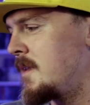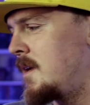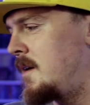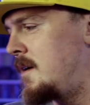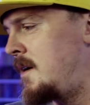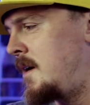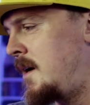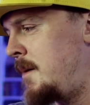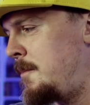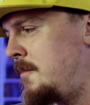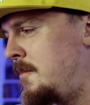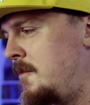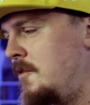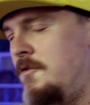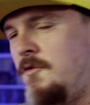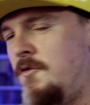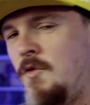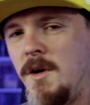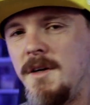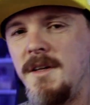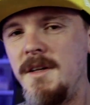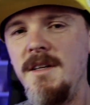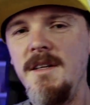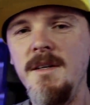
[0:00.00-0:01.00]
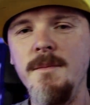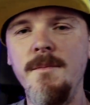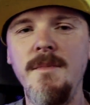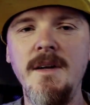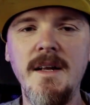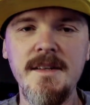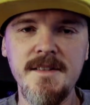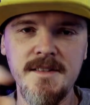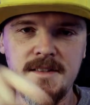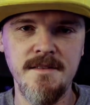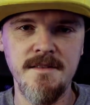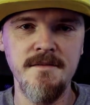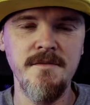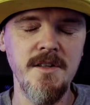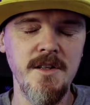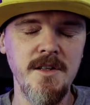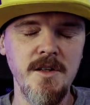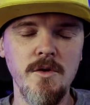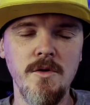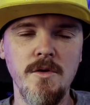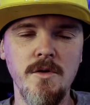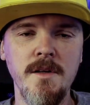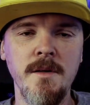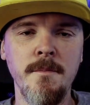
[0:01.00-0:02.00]
ähm, wurde im letzten
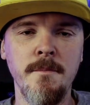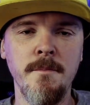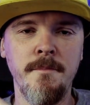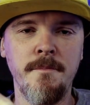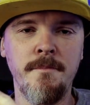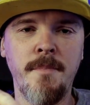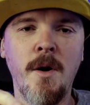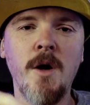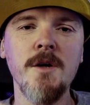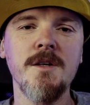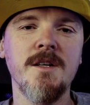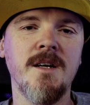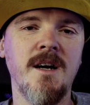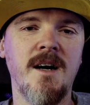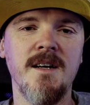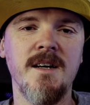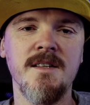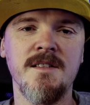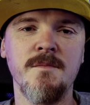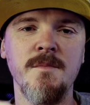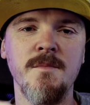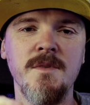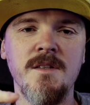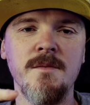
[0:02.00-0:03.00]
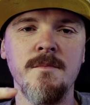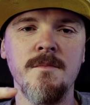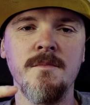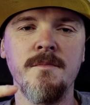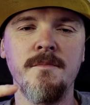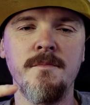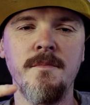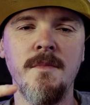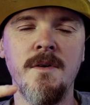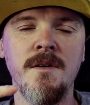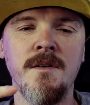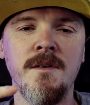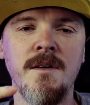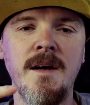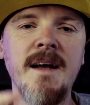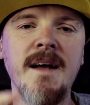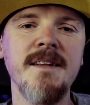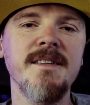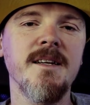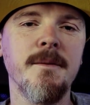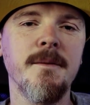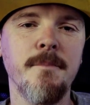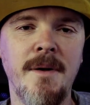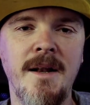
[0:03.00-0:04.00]
Video im Podcast mit dem äh,
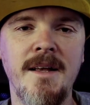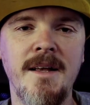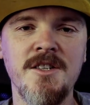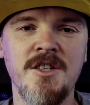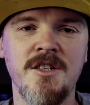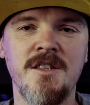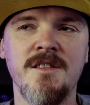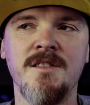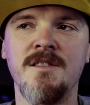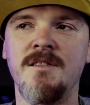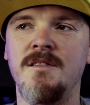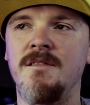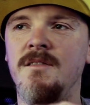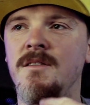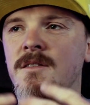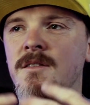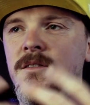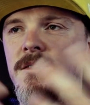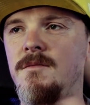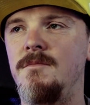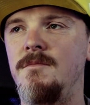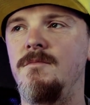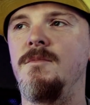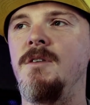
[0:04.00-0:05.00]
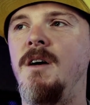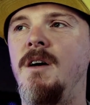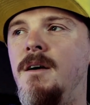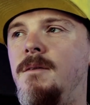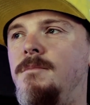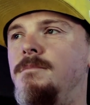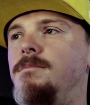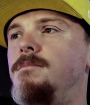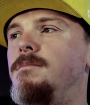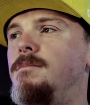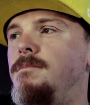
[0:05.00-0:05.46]
Attic Pleasures äh, ja,